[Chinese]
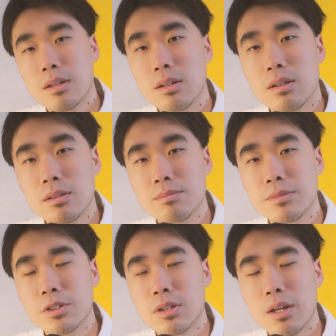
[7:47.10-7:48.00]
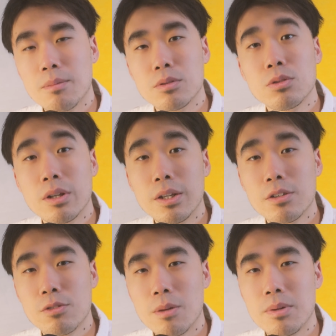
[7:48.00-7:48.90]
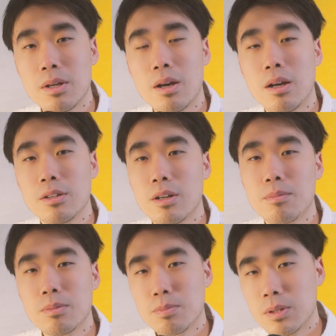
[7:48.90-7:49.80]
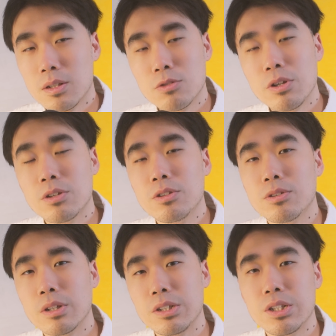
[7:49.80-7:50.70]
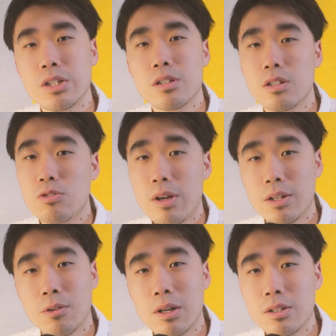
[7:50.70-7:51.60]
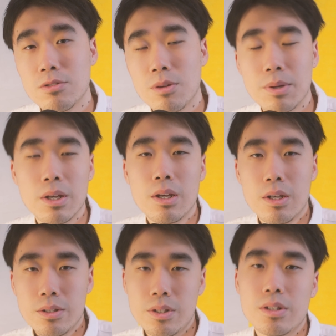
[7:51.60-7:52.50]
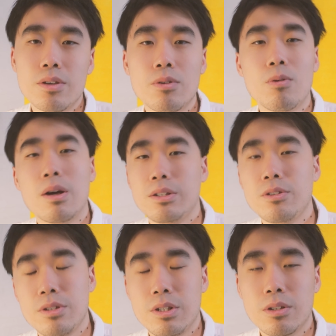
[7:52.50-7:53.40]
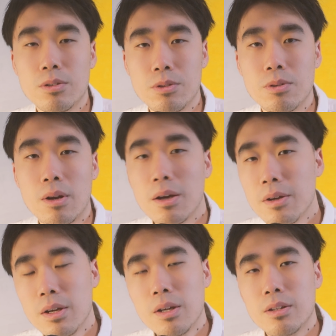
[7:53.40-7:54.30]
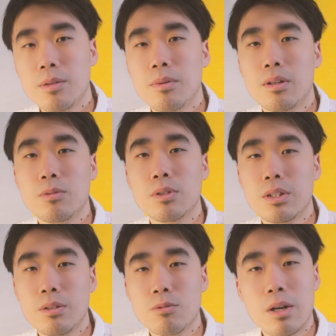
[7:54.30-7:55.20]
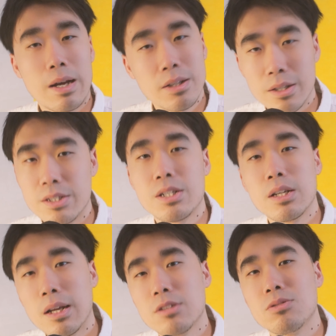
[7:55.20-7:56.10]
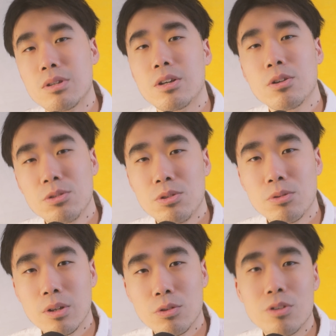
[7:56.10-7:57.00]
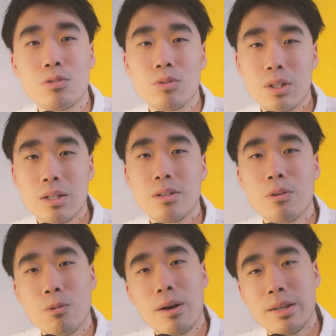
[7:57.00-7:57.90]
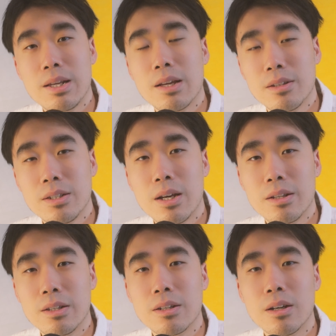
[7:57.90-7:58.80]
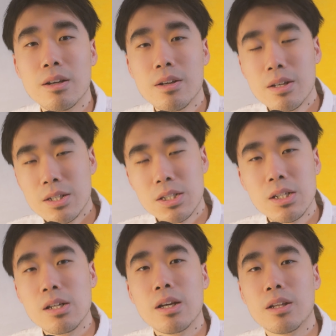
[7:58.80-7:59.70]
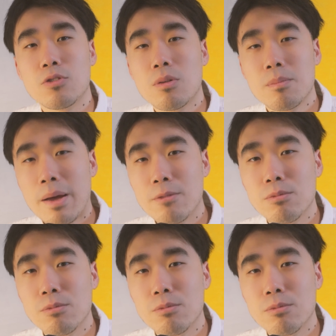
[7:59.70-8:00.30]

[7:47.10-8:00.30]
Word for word: 嗯，就是很不错的一个水平啊，只要不不是追求那种很极致的专业的画质水平，其实 ZO1 就已经够用了。那么我我还是很期待索尼后续会推出像 ZO1 一样的这样的一个系列的专门拍